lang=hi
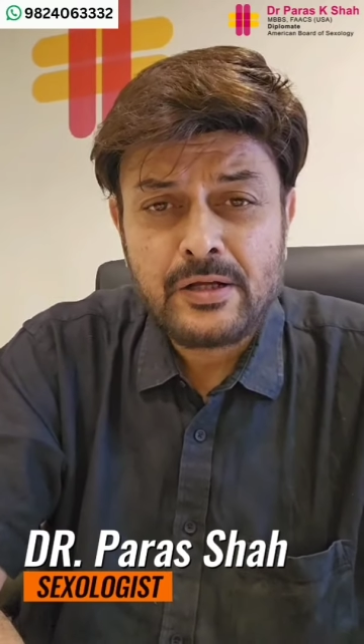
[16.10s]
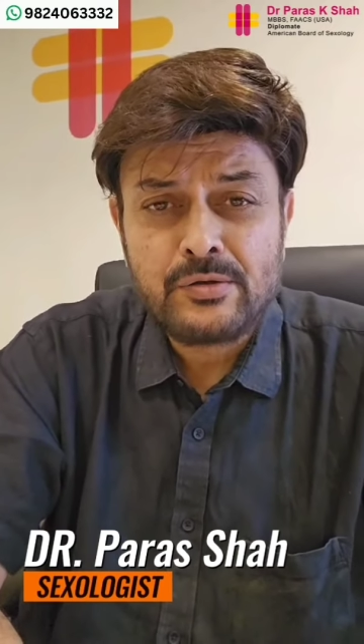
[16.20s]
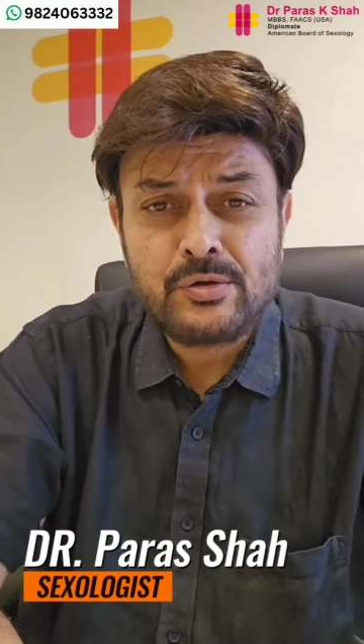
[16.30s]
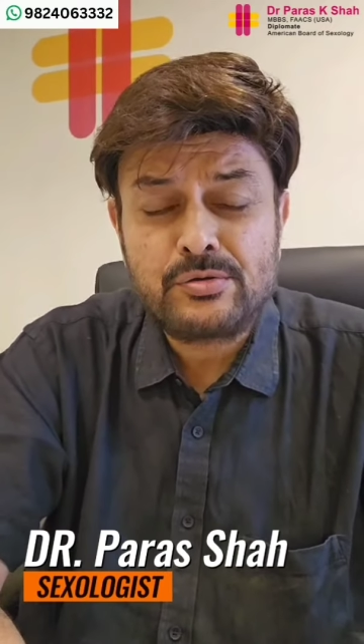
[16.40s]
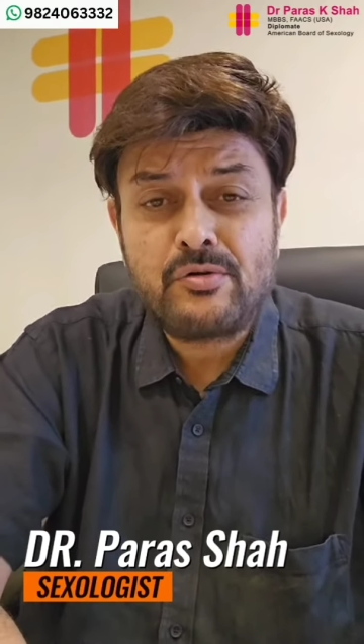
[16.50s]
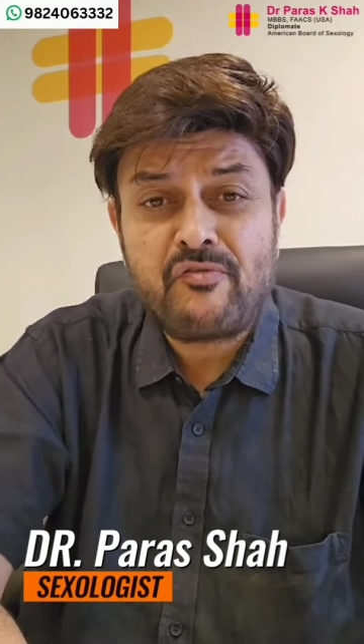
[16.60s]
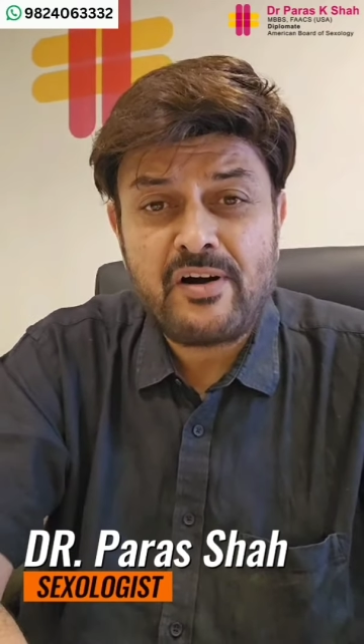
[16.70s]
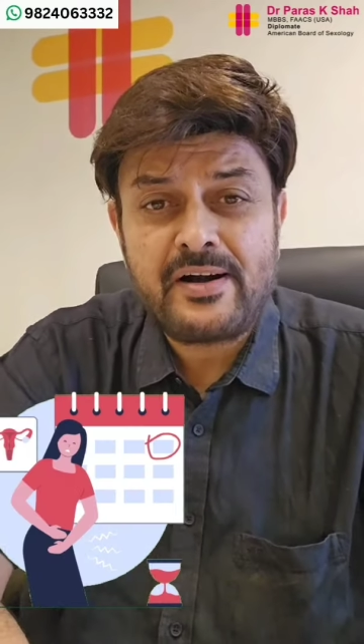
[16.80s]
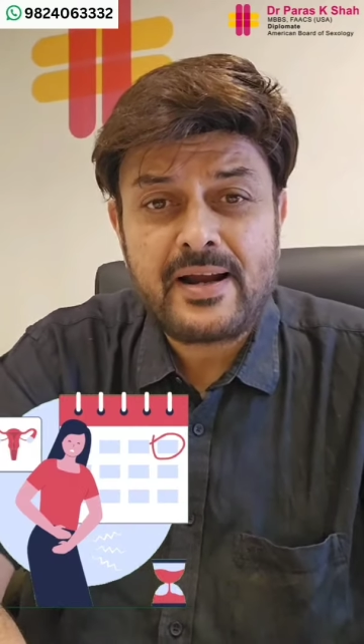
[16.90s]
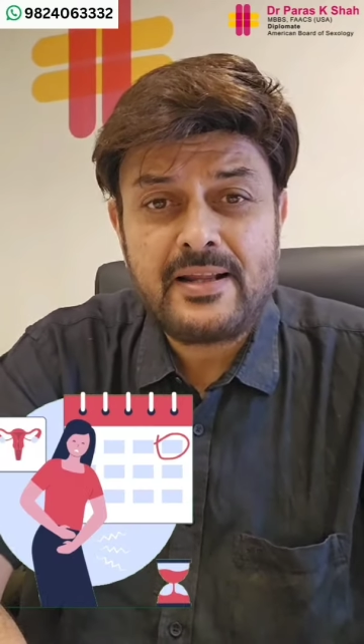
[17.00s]
दोस्तों
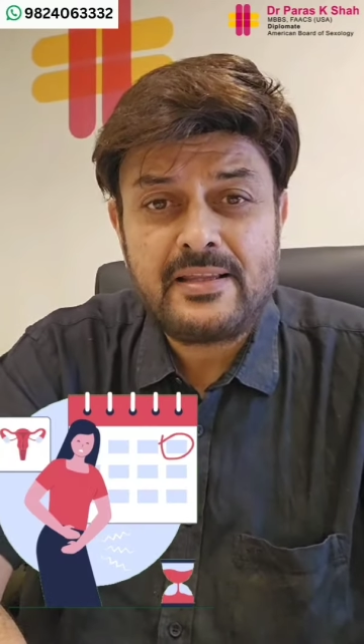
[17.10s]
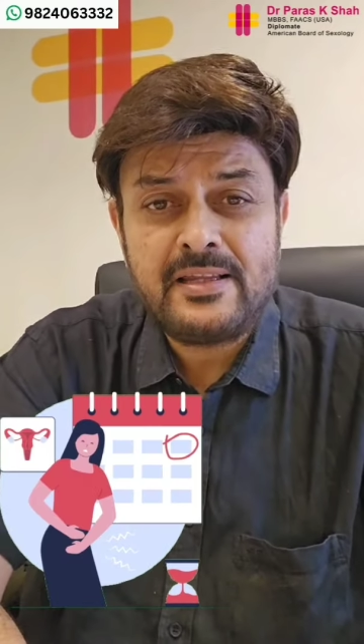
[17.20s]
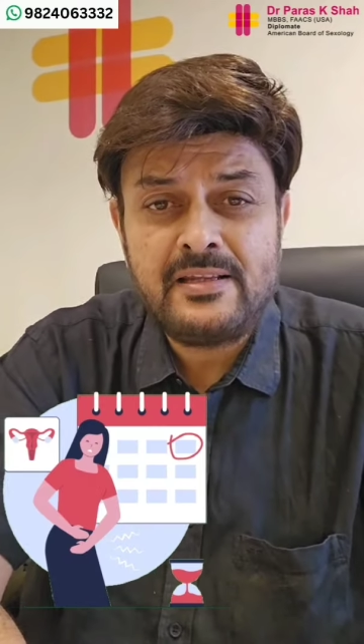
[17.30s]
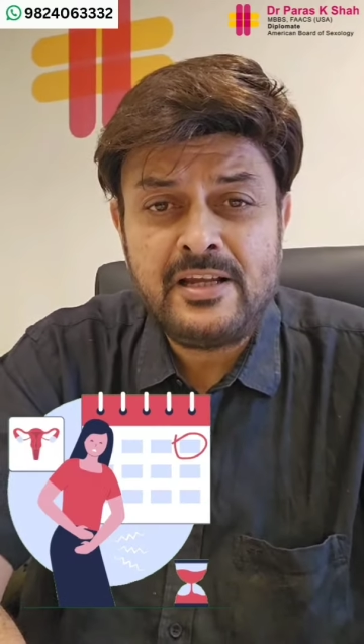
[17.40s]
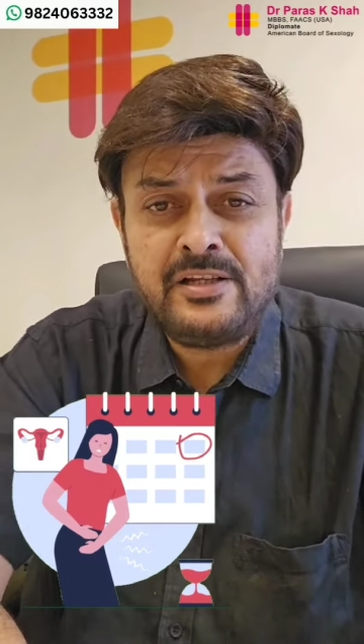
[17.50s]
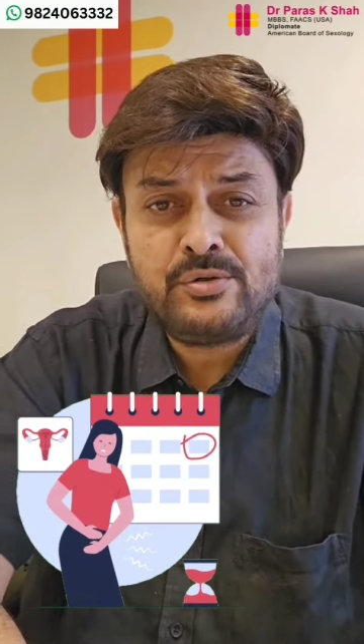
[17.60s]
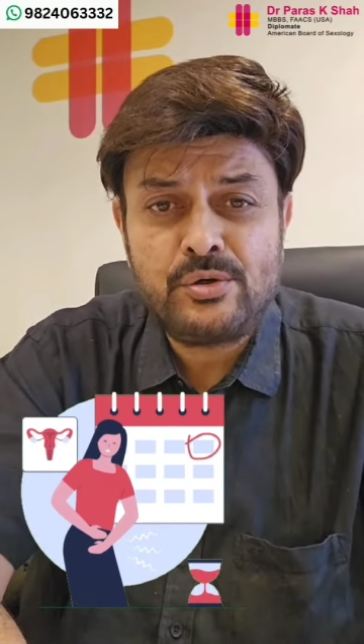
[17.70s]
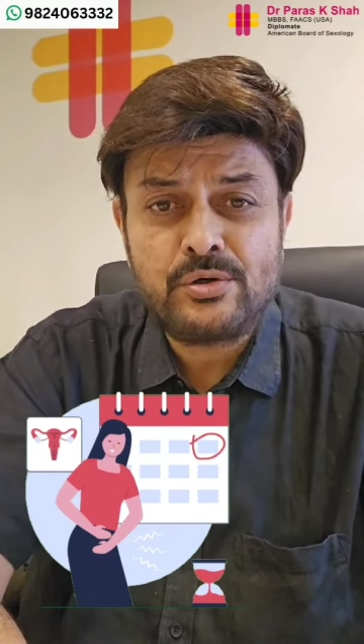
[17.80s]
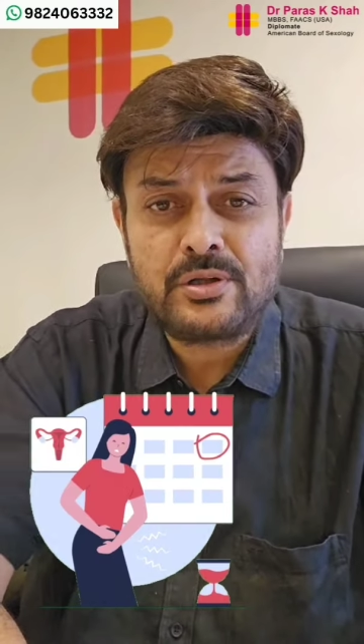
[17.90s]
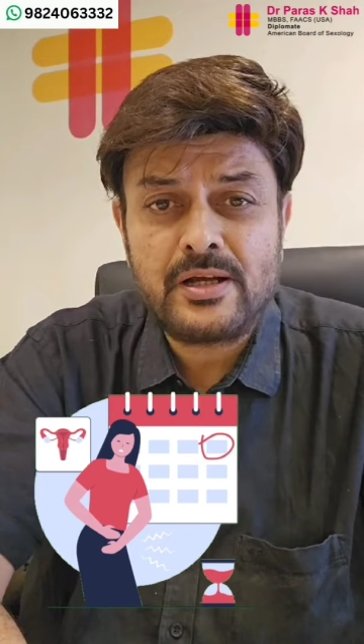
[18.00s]
फर्टाइल दिन जो
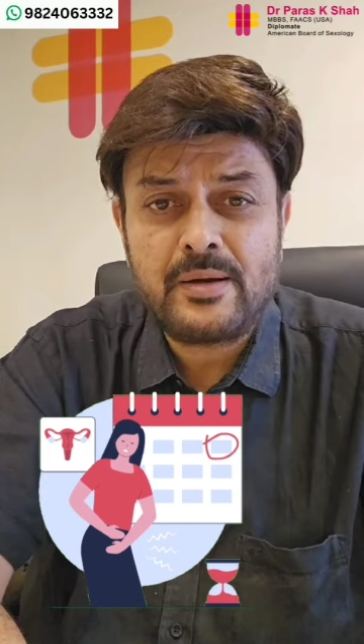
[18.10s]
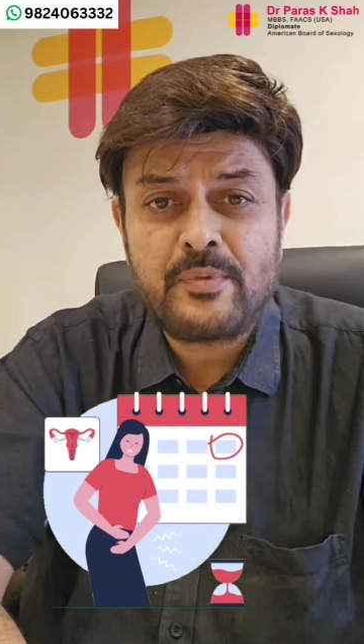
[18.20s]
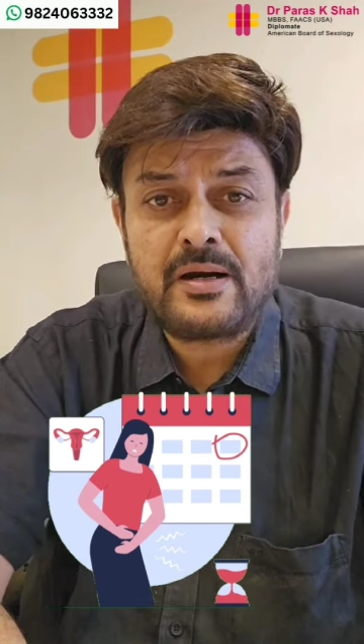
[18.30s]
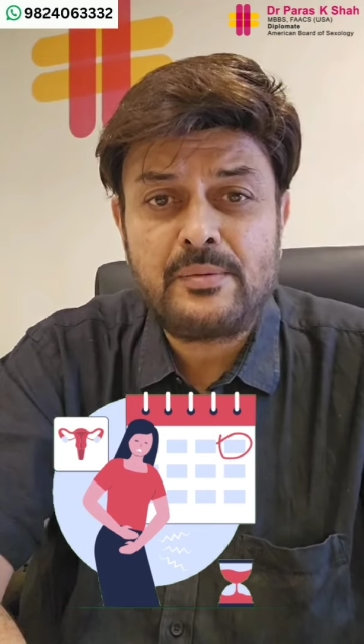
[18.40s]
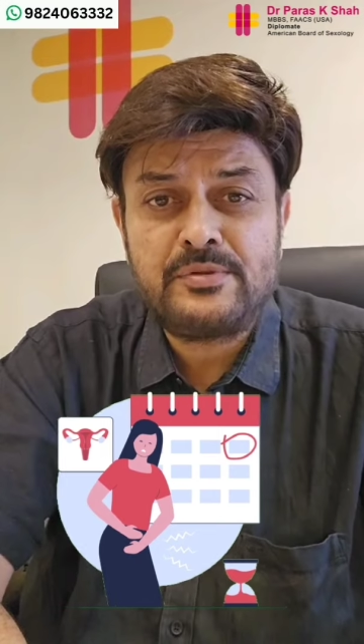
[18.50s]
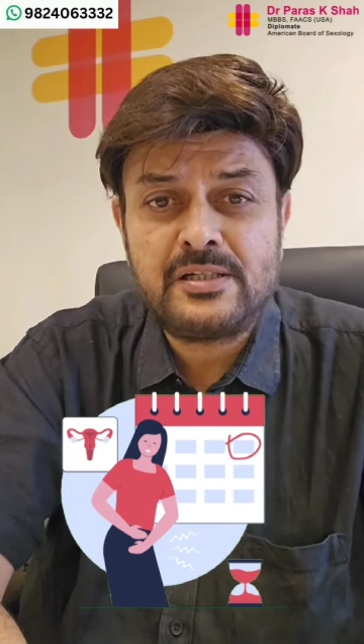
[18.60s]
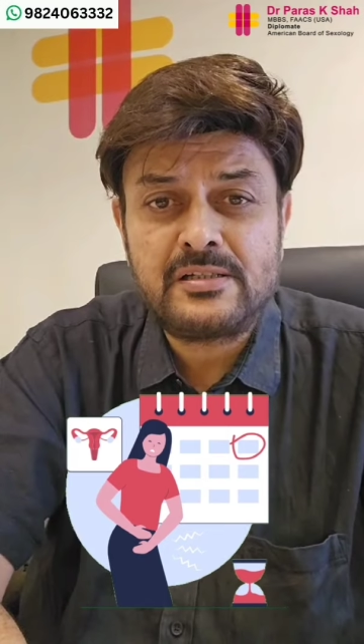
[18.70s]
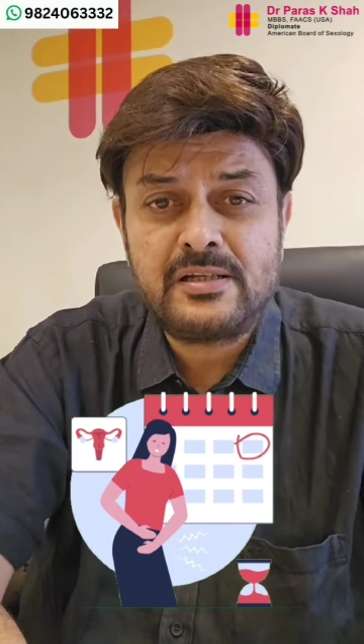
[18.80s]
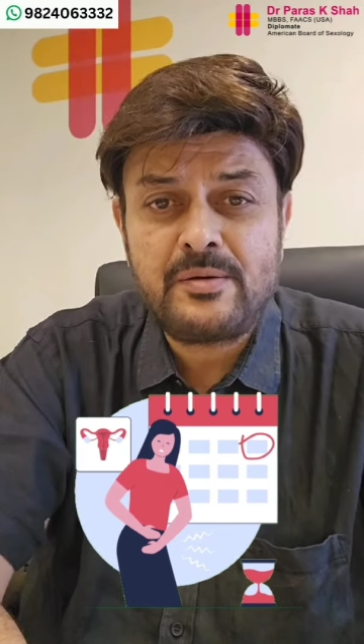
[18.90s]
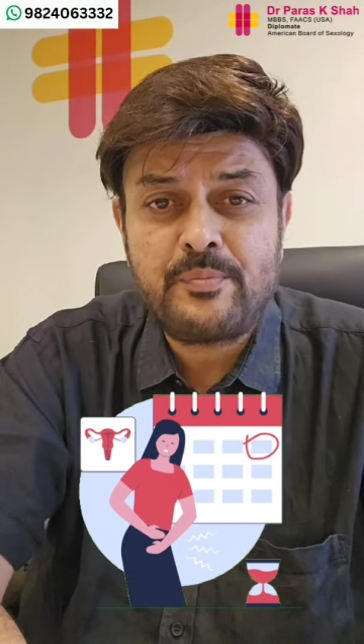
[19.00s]
होते हैं मतलब जिस
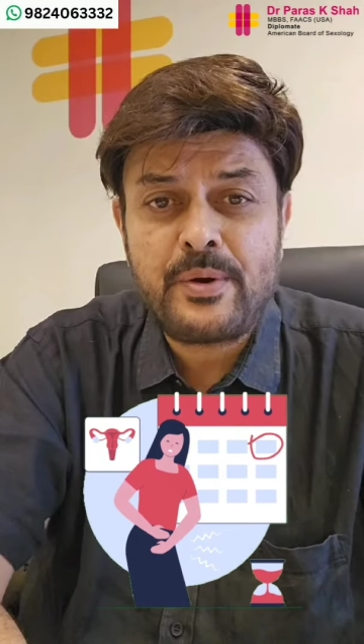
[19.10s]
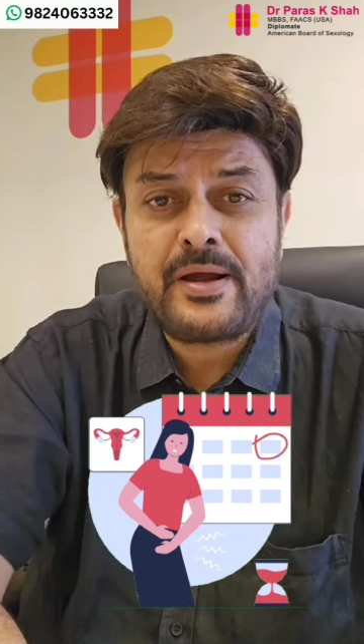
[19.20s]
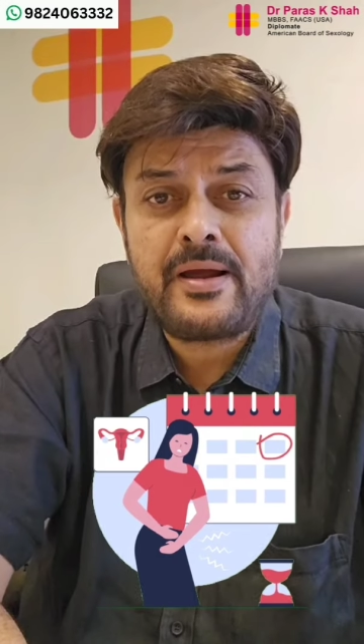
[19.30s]
दिन पे